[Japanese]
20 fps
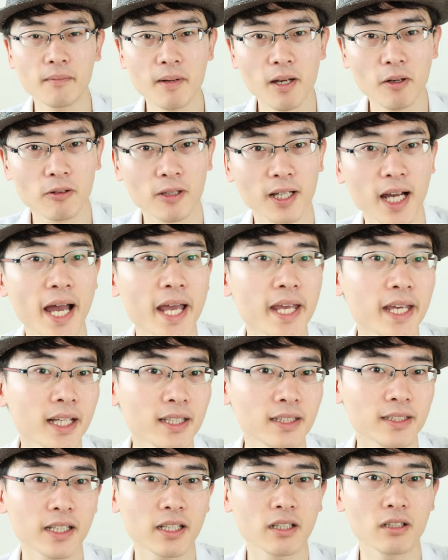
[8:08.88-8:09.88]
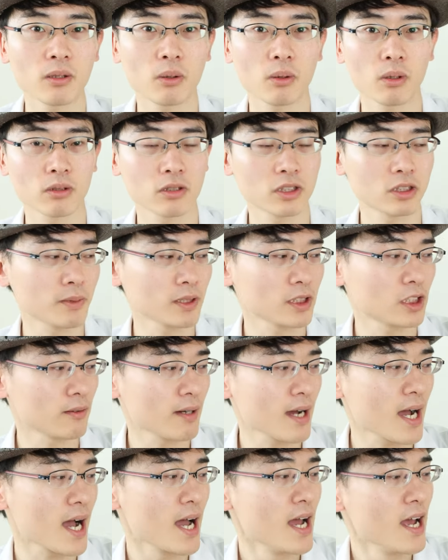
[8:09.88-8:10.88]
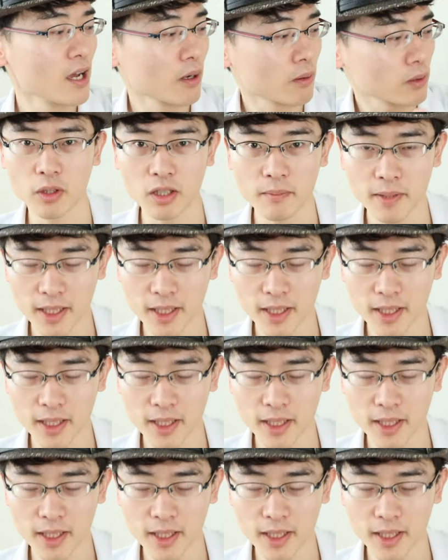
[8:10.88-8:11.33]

今この解決できるところとしましては、ひと